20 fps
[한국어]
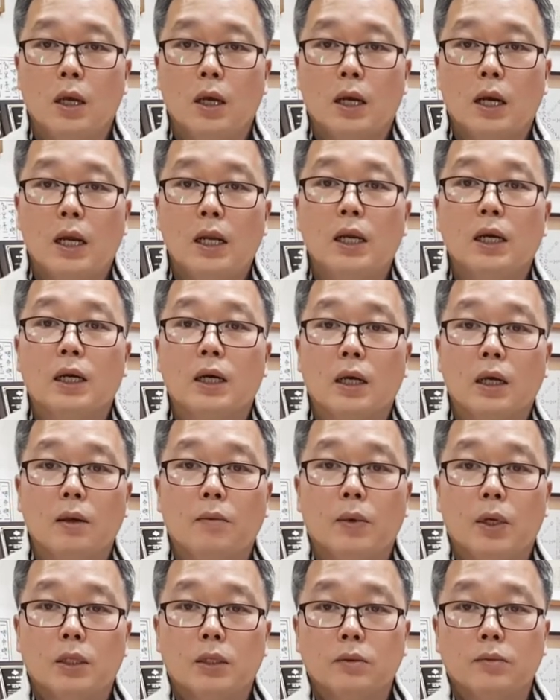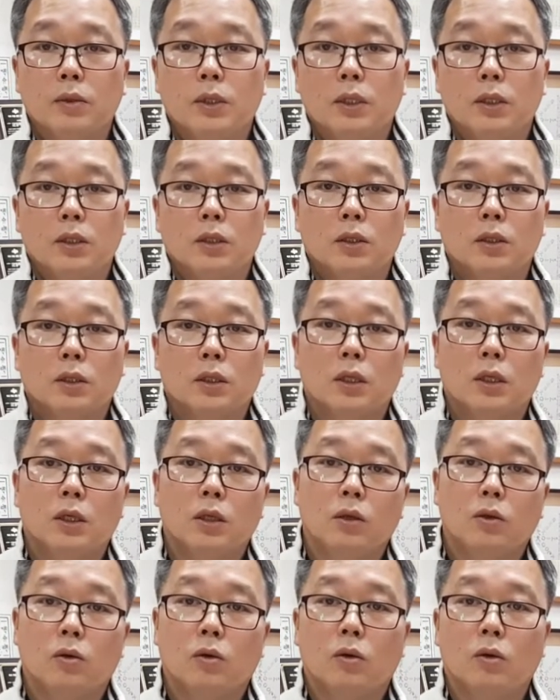간략하게 말씀을
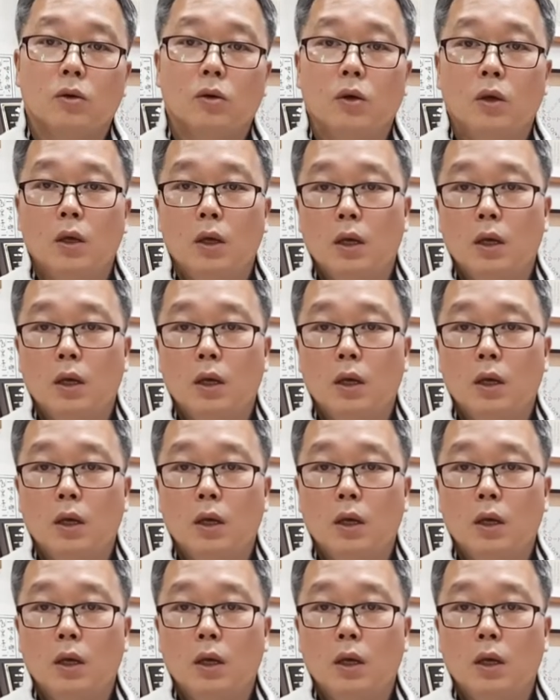드리도록